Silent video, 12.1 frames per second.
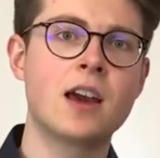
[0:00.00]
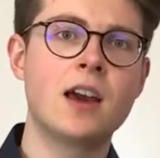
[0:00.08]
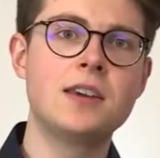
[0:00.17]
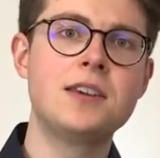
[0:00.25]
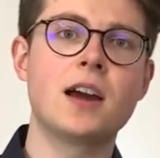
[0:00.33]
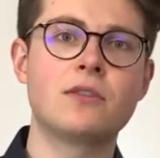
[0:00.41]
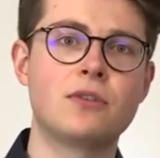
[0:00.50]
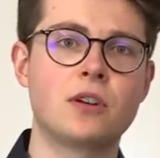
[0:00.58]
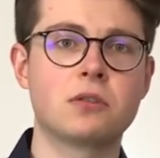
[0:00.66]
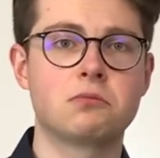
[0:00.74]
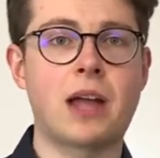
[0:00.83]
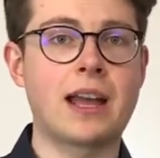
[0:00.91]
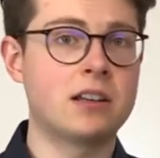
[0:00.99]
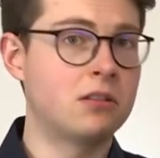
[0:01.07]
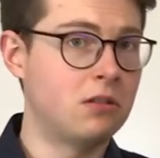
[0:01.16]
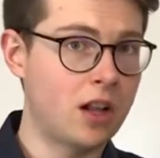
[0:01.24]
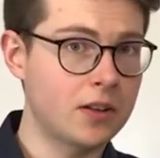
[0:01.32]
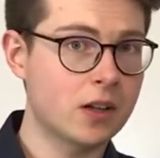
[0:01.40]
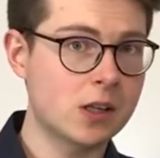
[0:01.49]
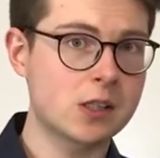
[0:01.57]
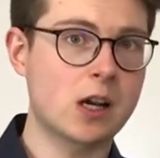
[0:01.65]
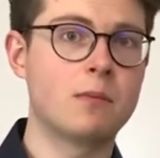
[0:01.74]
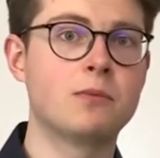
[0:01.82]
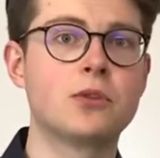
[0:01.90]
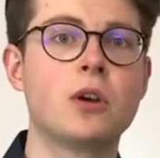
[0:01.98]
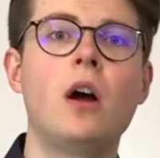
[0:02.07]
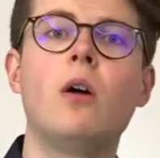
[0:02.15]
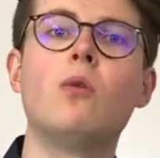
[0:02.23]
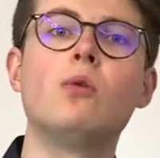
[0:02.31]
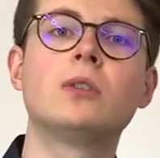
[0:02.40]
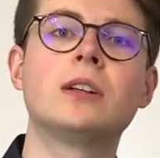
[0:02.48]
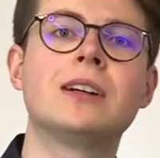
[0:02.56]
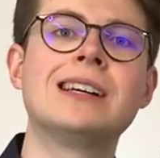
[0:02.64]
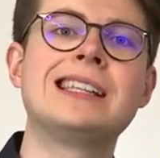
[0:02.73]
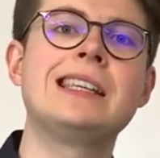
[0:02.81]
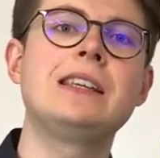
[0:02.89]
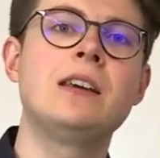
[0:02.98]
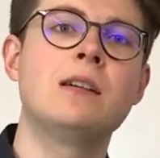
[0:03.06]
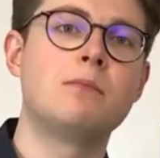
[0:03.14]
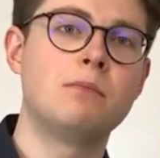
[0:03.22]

Hier einfach dein Landratsamt oder die